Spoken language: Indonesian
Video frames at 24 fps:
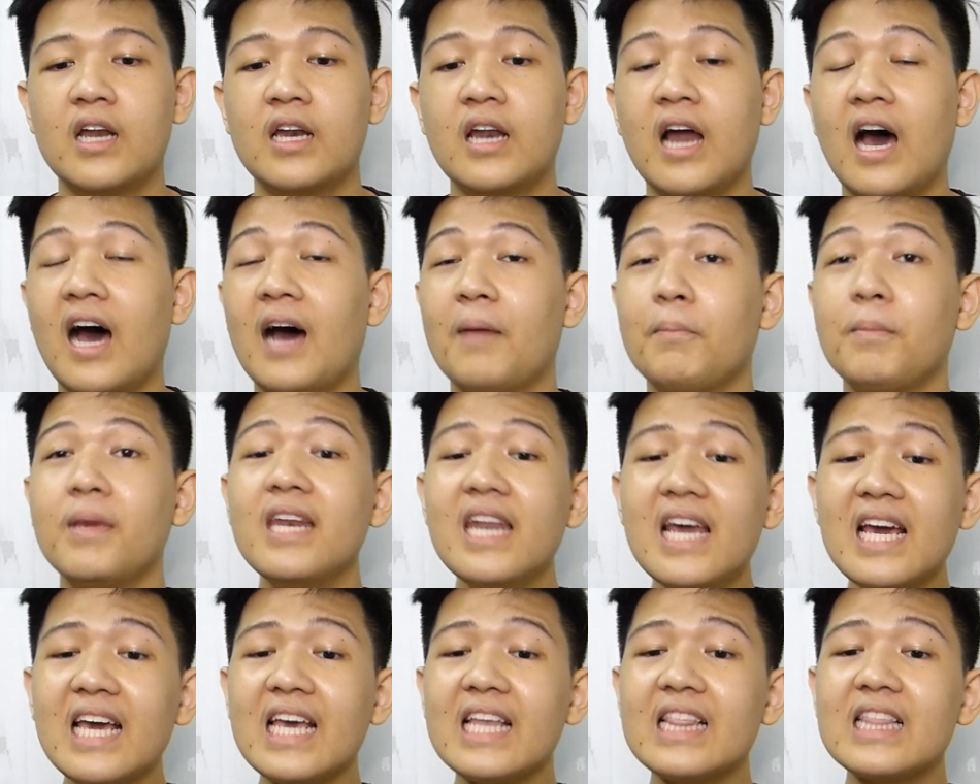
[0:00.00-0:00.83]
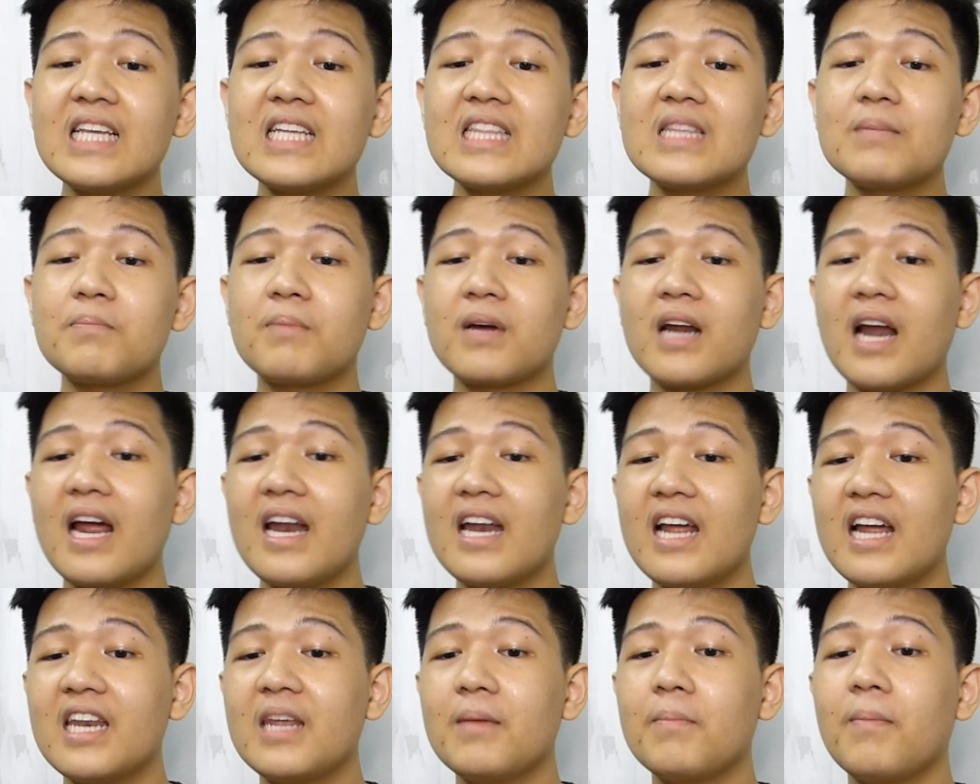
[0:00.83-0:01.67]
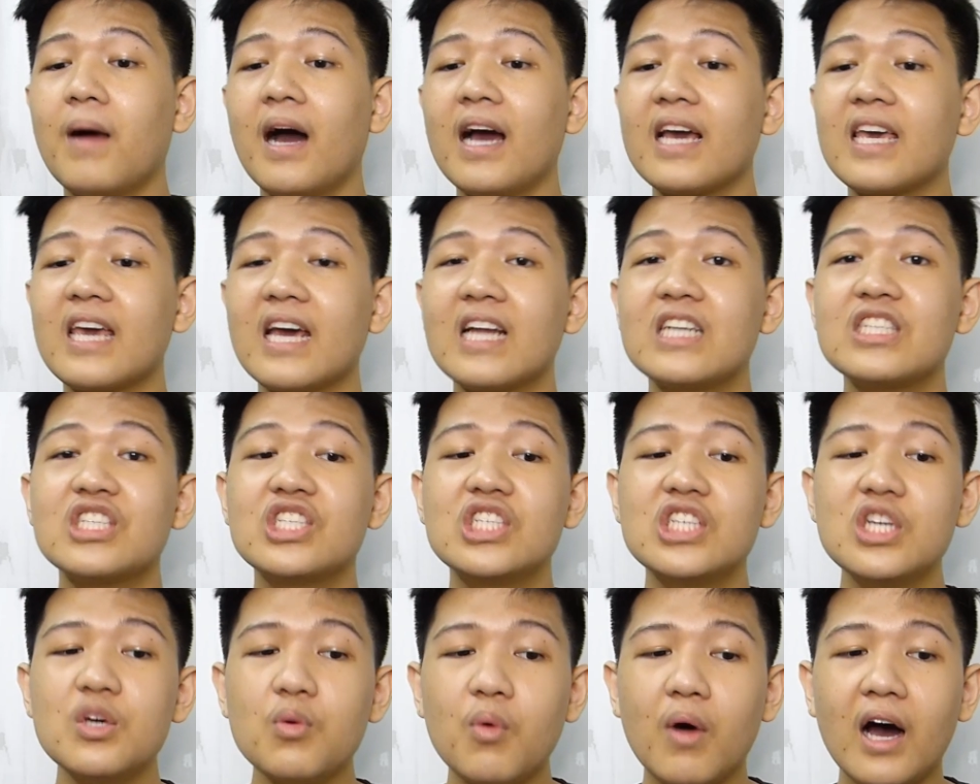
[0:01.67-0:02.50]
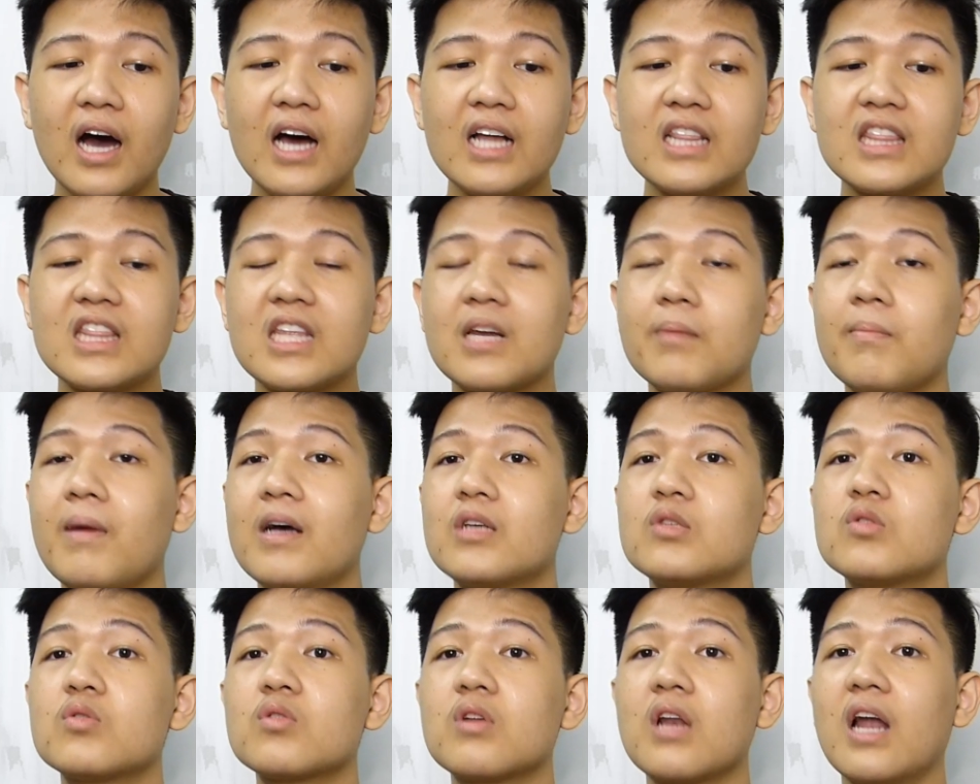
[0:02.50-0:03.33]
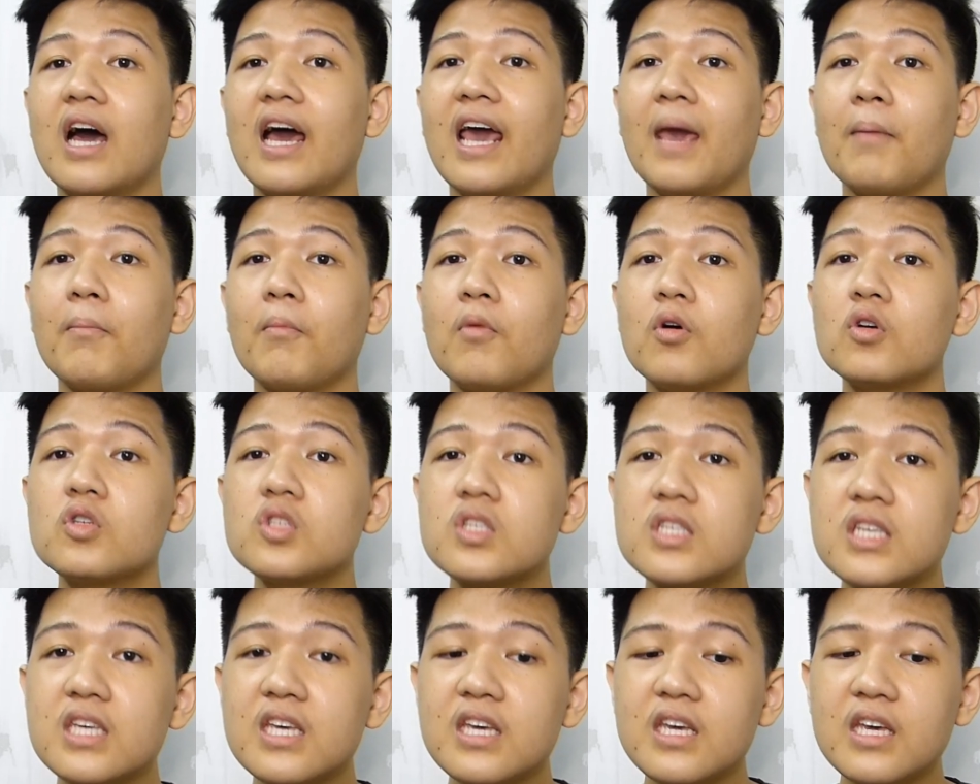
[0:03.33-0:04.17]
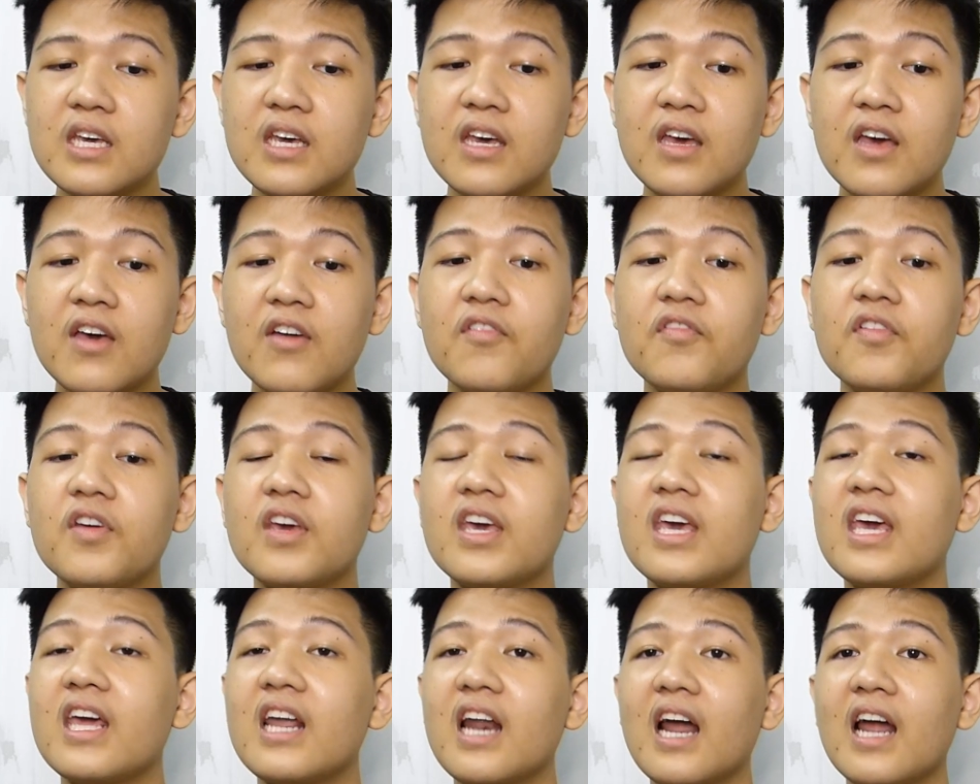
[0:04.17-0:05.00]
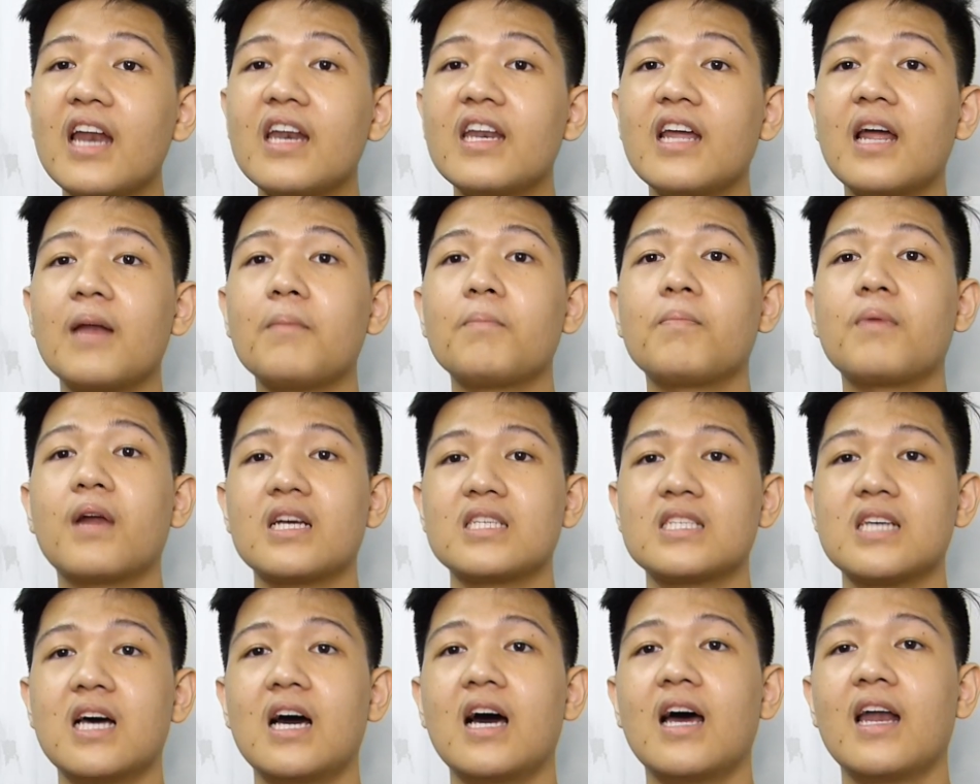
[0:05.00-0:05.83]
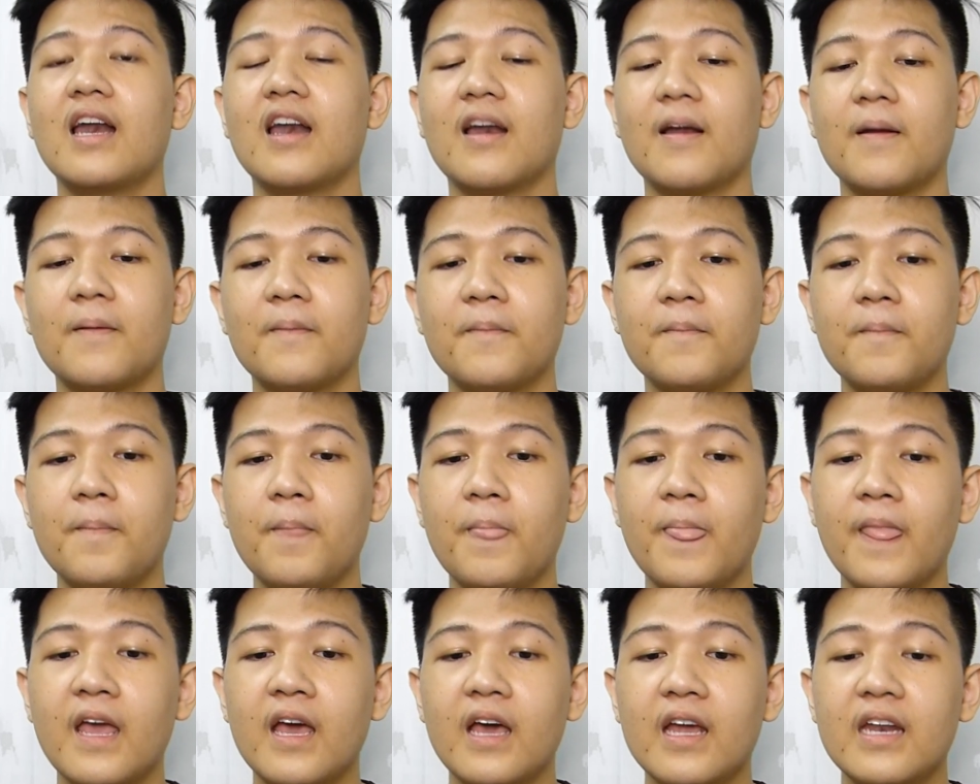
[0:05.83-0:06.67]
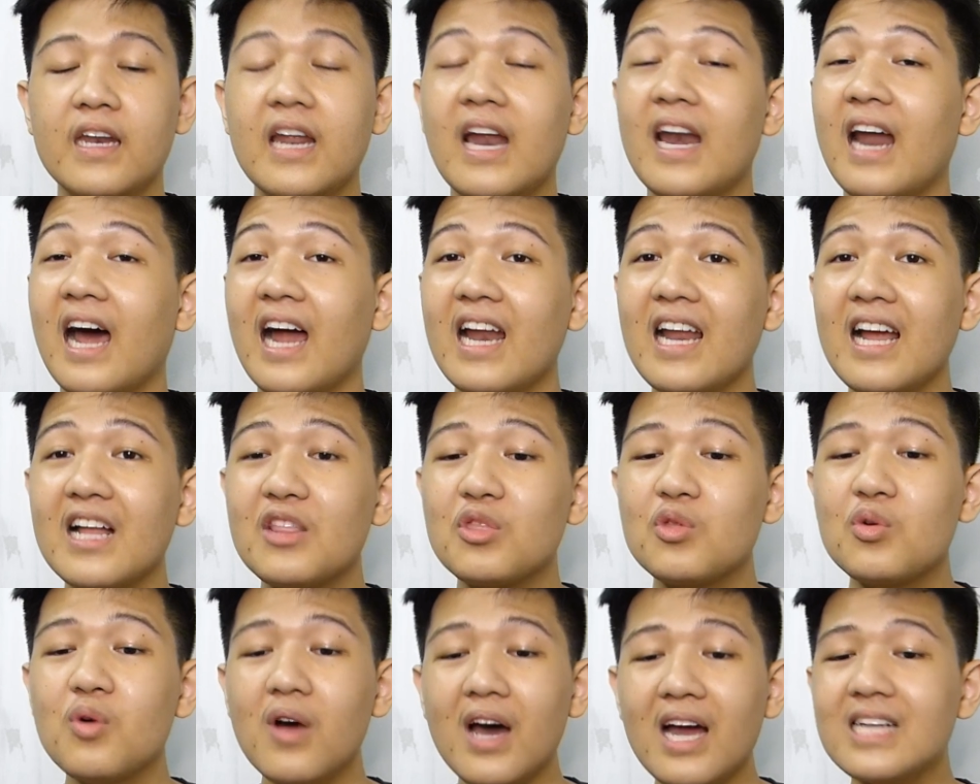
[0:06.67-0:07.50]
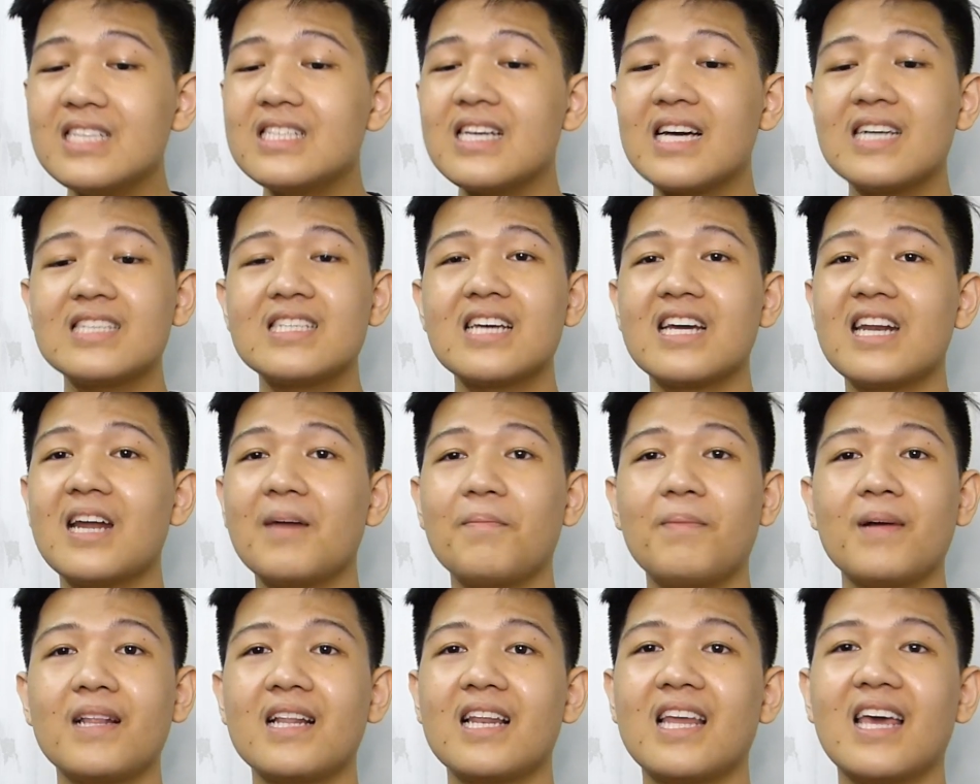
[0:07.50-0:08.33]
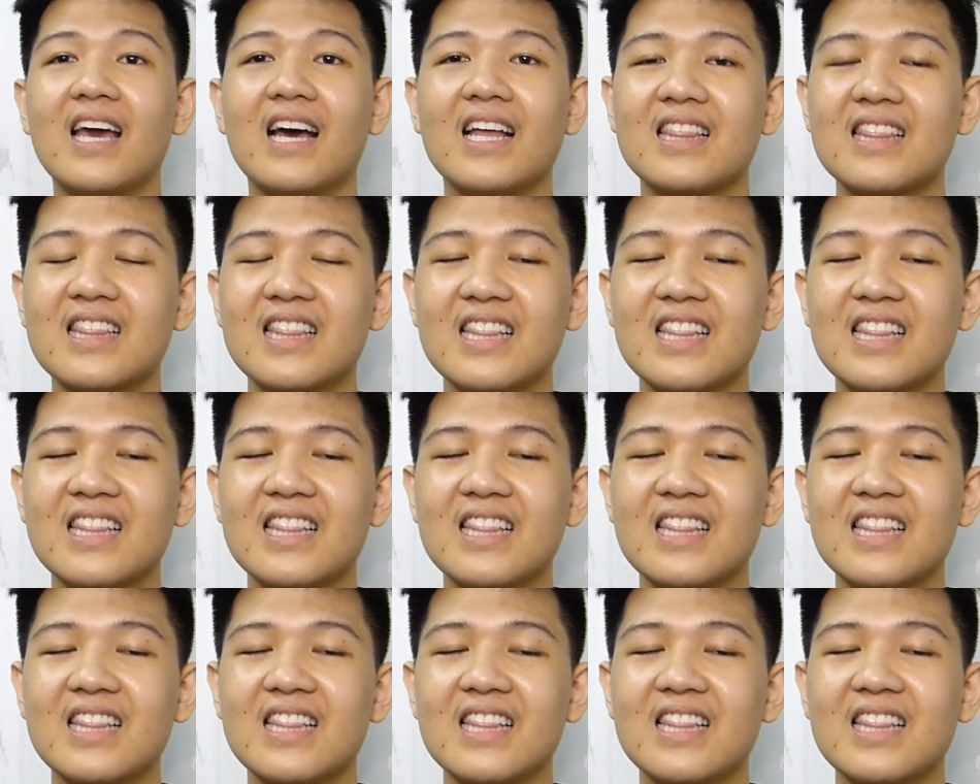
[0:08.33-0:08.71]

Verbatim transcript: Nah, mindre kita berada di bagian jiwa termasuklah emosi, pikiran, dan perasaan. Dan hanya Tuhan saja dapat lihat.